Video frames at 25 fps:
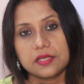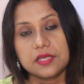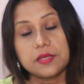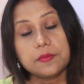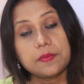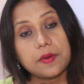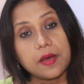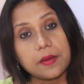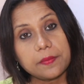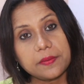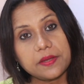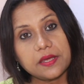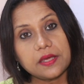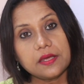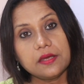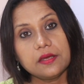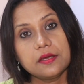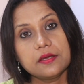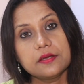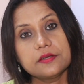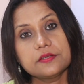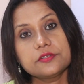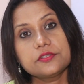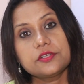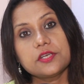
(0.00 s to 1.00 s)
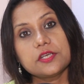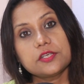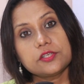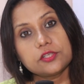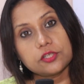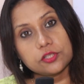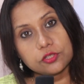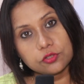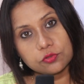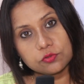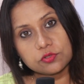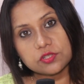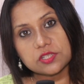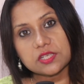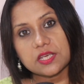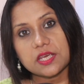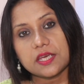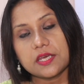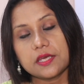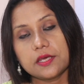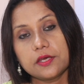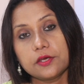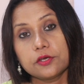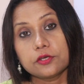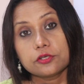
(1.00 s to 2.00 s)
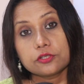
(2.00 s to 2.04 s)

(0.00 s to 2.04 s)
কিভাবে সেই শিশুটিকে